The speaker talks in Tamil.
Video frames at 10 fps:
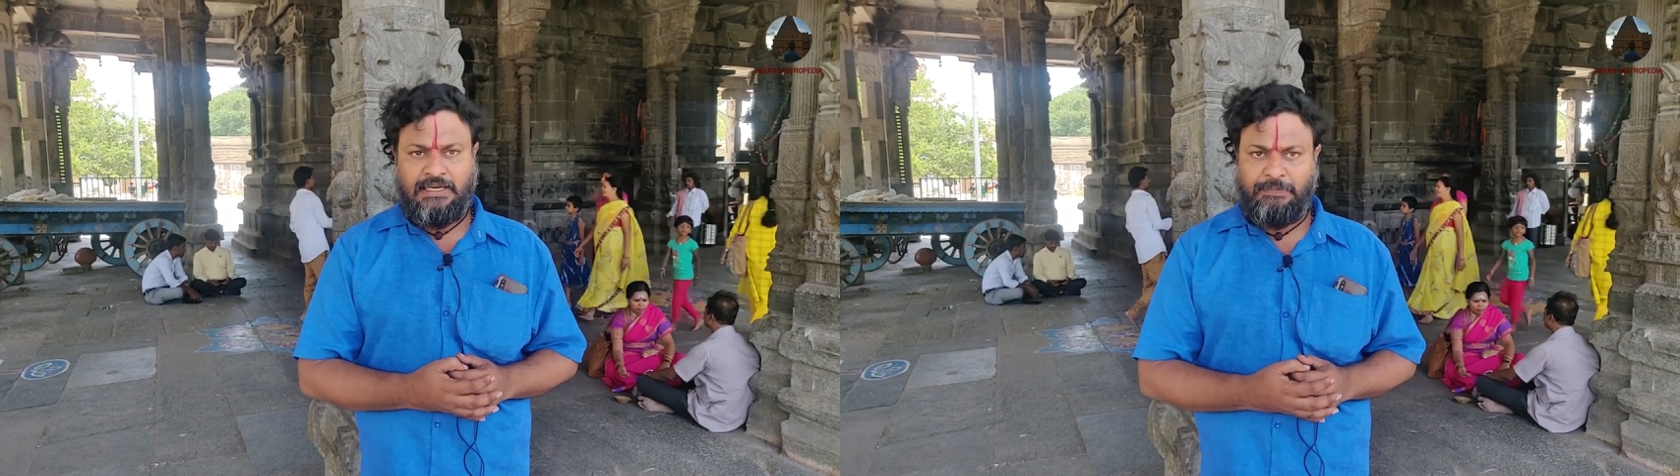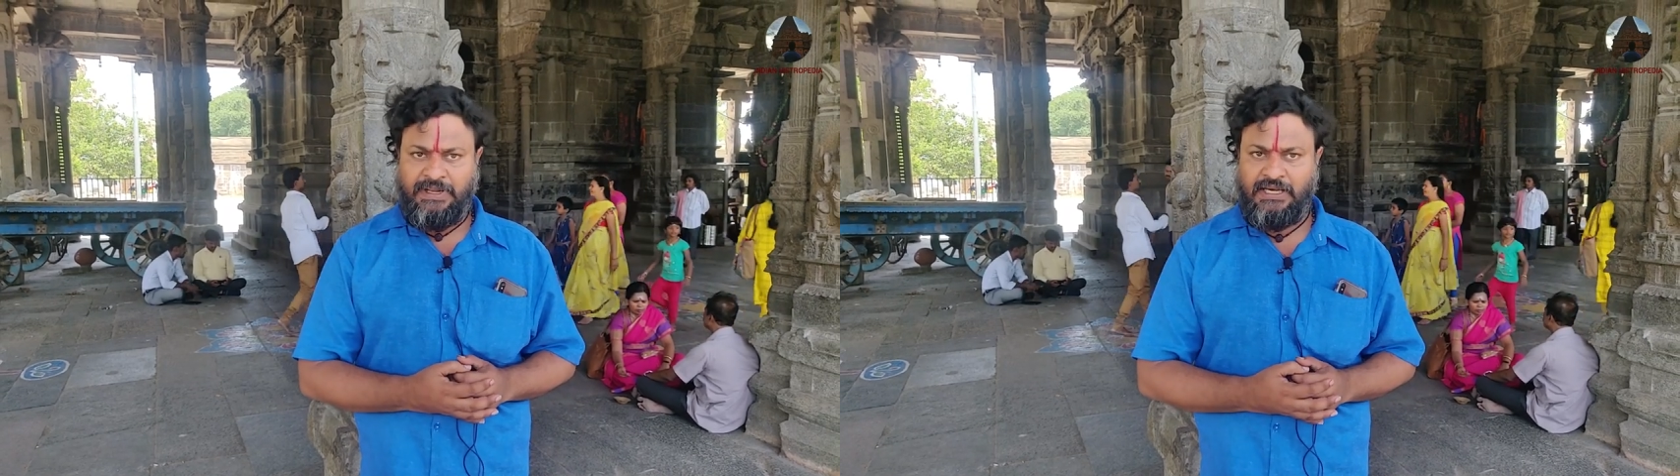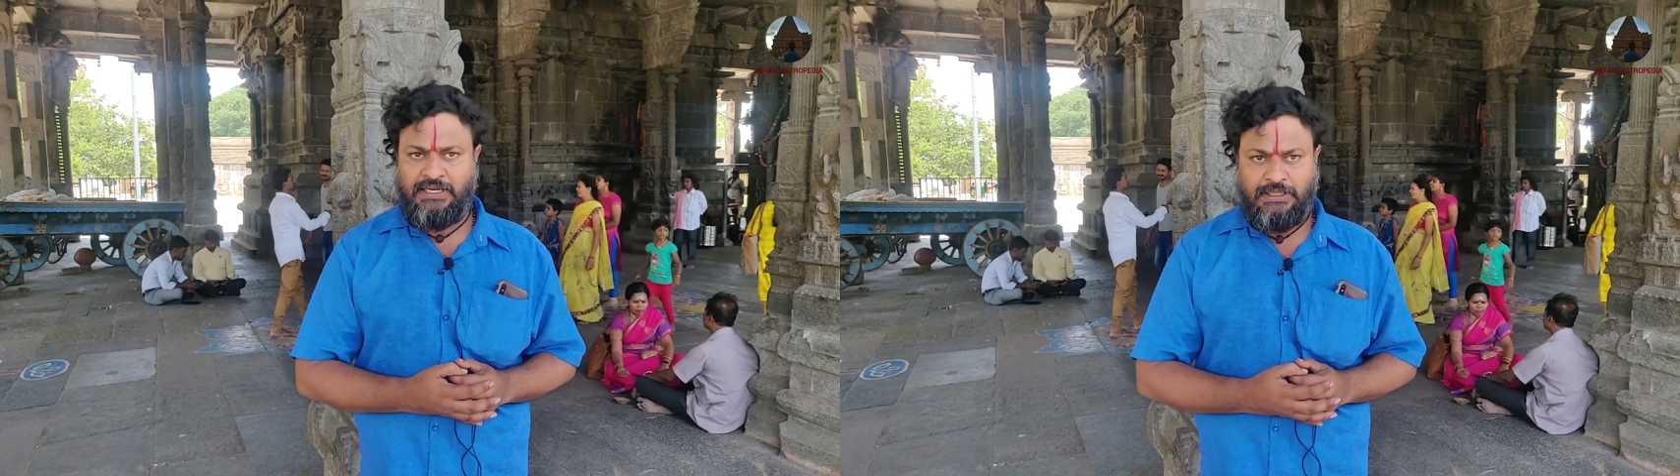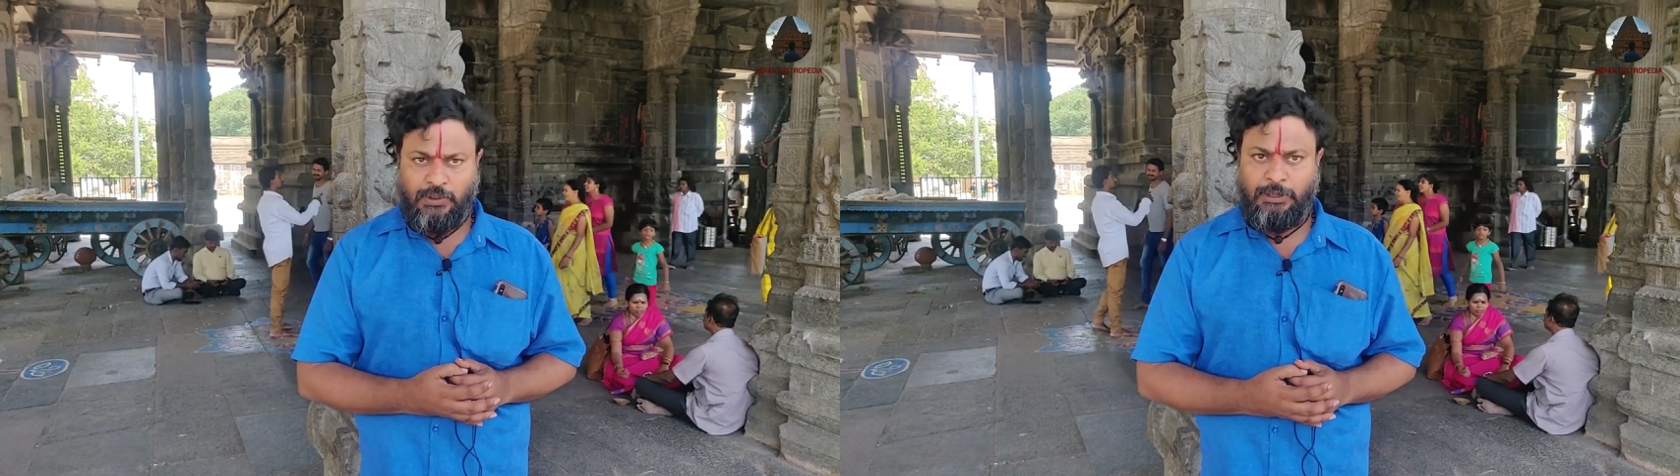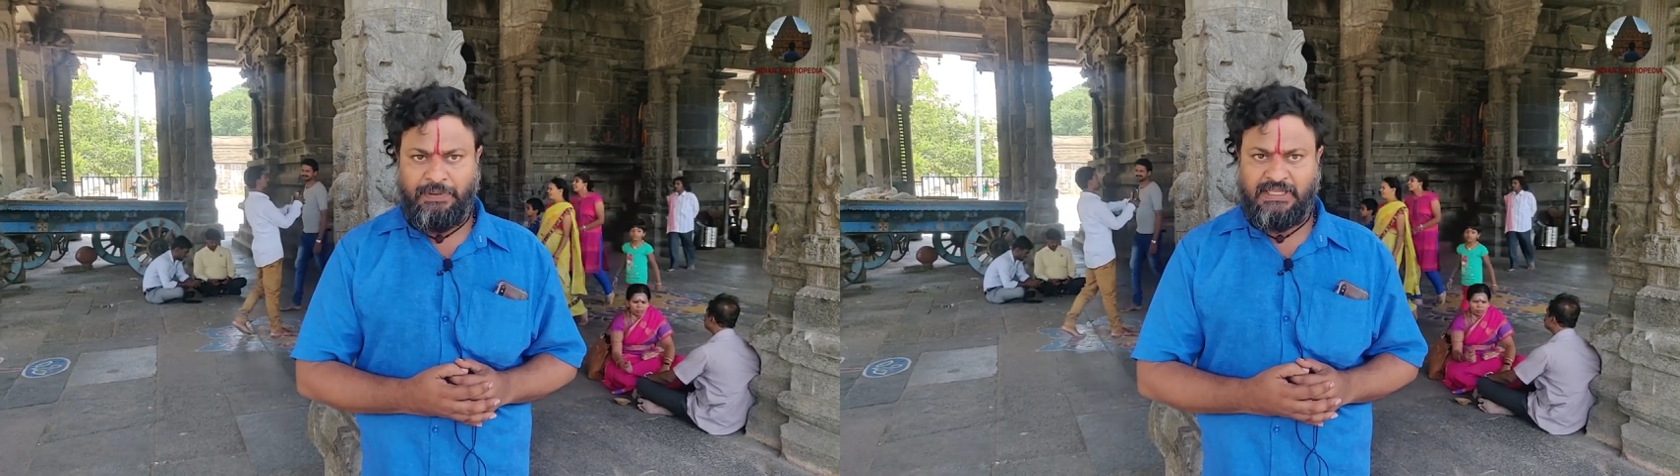அப்படிங்கிறது
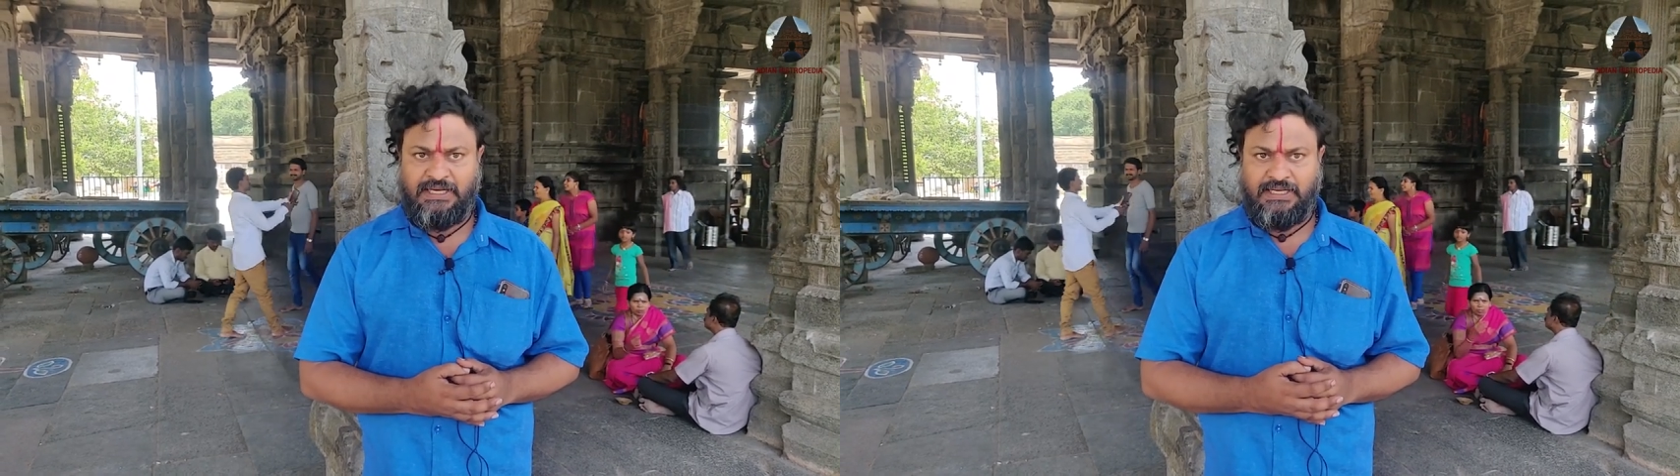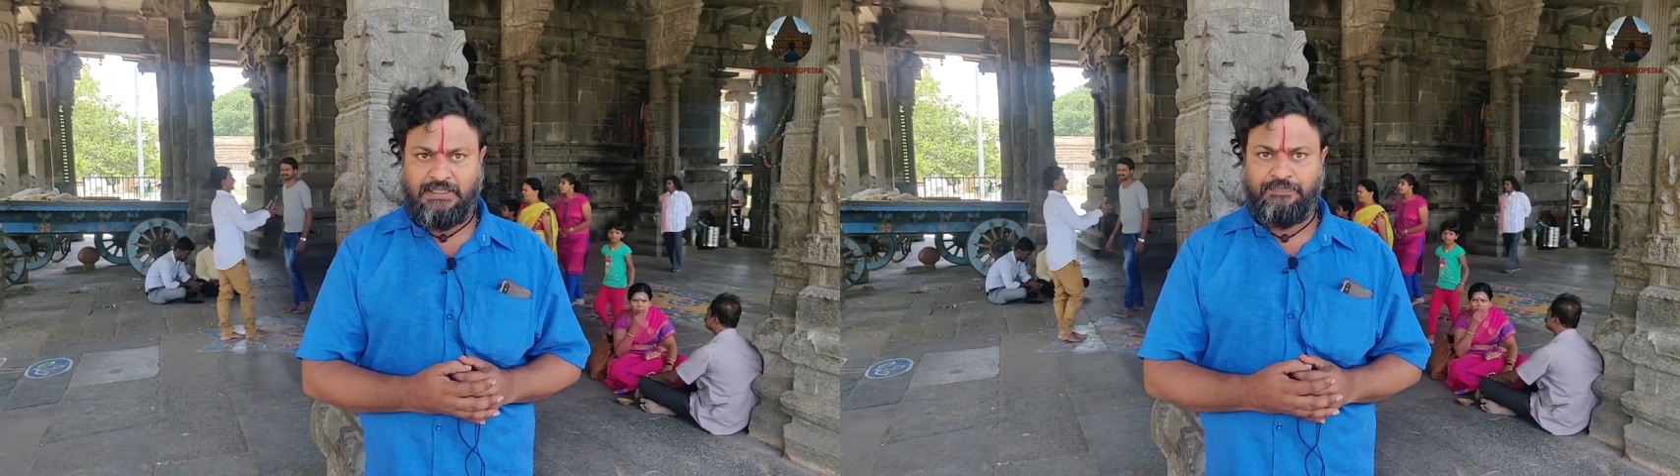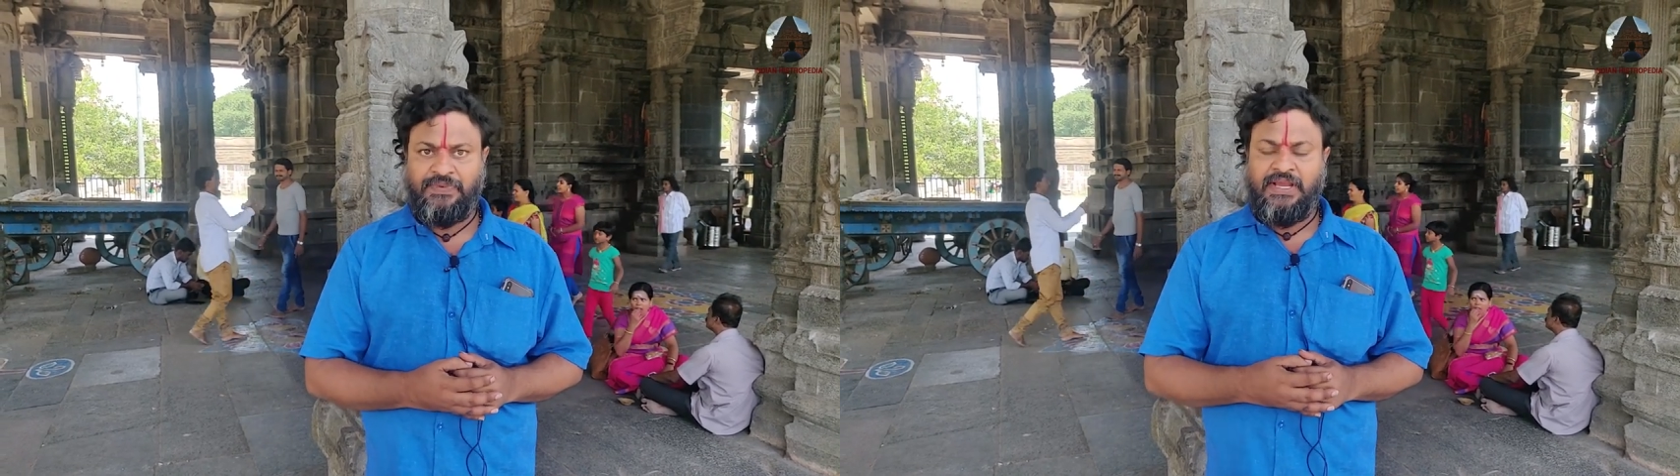குறிப்பிடத்தக்கது